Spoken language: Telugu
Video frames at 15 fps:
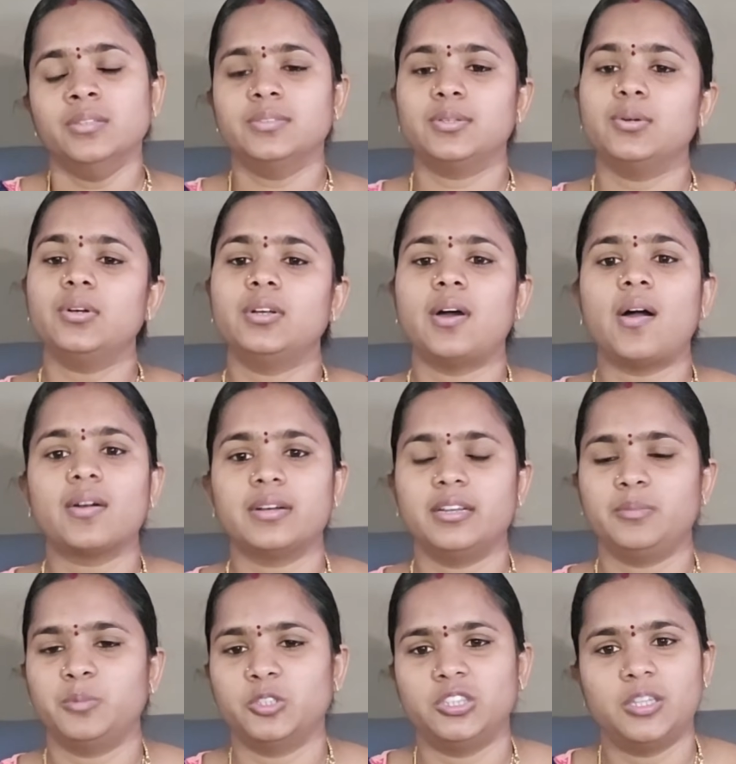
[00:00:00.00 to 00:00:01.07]
సో
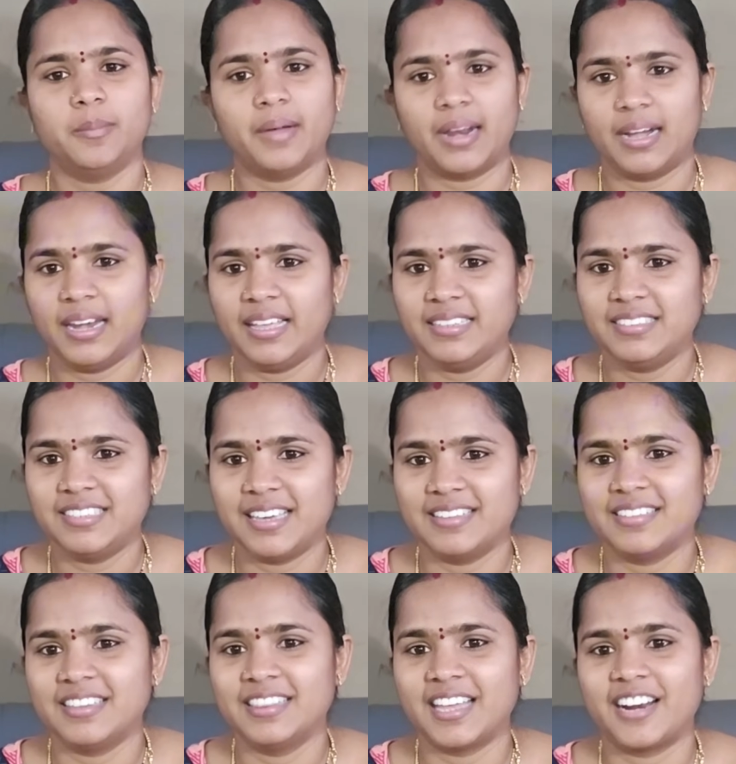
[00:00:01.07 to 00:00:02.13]
డాక్టర్ మొత్తం అనలైజ్
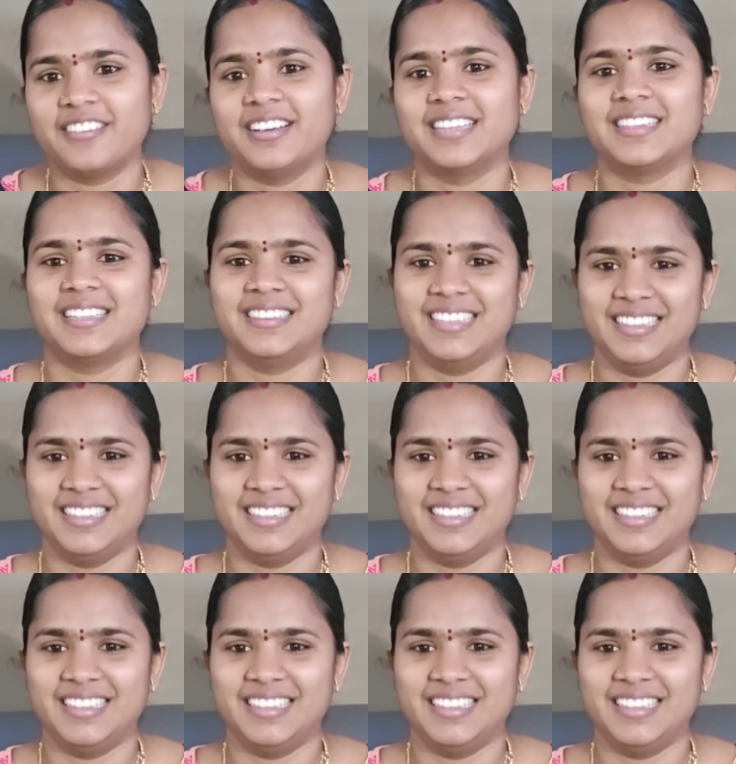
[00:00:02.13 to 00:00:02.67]
చేసిన తర్వాత